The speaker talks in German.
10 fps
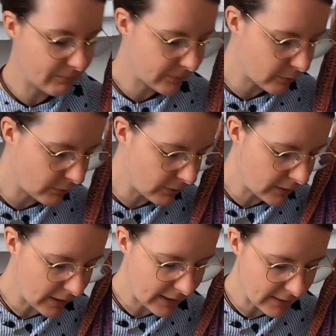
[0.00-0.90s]
oh,
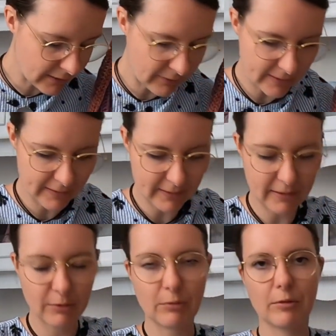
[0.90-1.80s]
eine Quaste
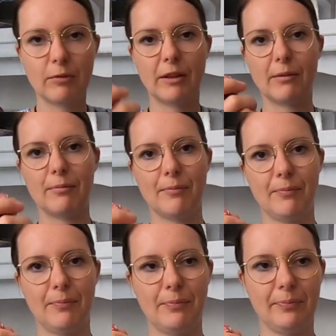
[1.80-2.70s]
dazu zu geben.
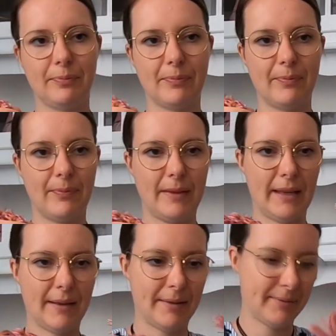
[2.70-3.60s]

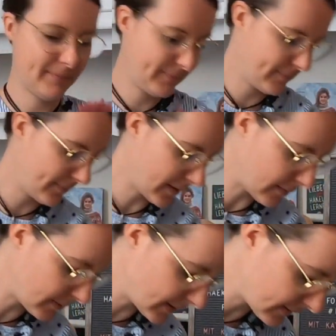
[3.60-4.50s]
Ja, habe ich jetzt